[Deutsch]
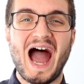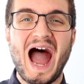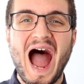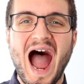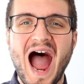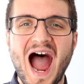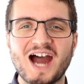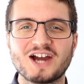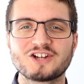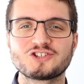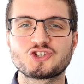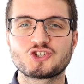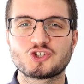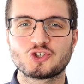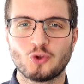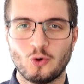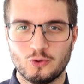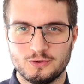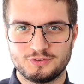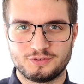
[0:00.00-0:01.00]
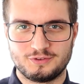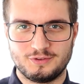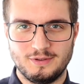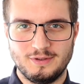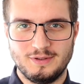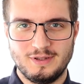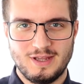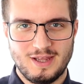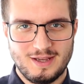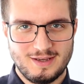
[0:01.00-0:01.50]
Acht
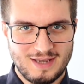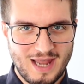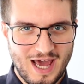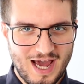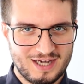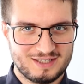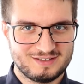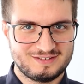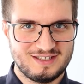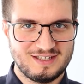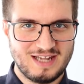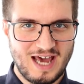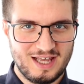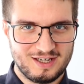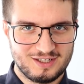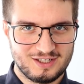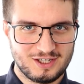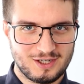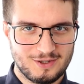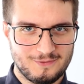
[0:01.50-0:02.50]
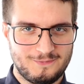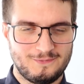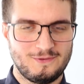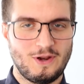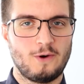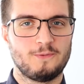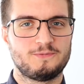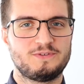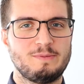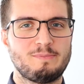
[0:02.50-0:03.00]
Stunden nach den Angriffen
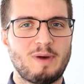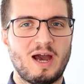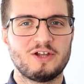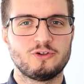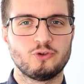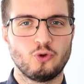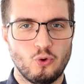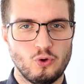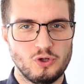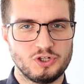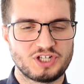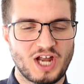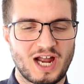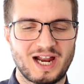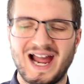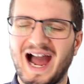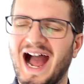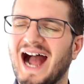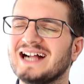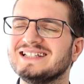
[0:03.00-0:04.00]
auf die beiden Öltanker,